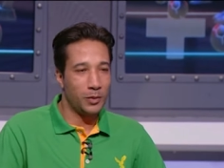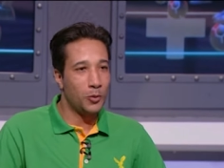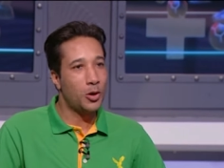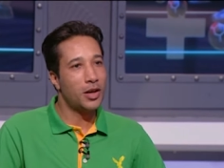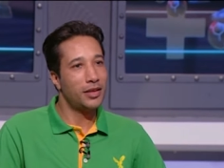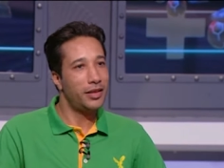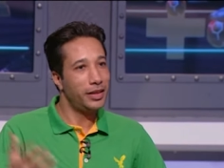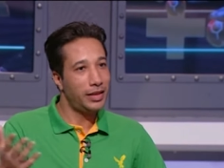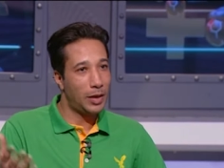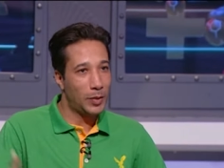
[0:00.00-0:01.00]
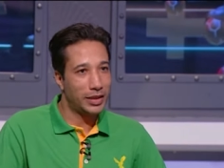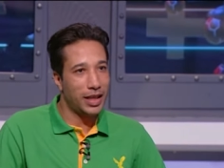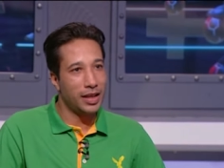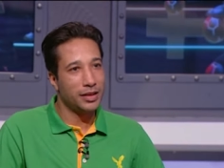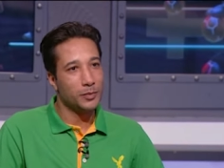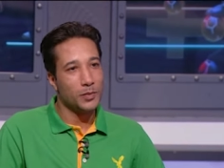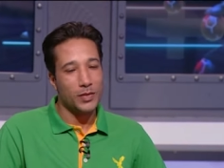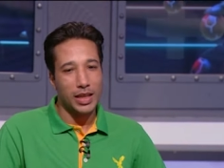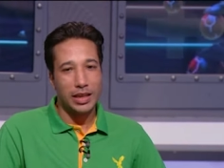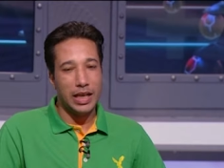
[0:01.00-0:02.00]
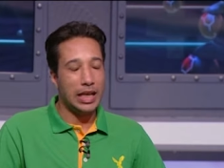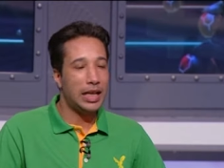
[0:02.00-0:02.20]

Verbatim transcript: في المقارنه اللي انت عملتها آه.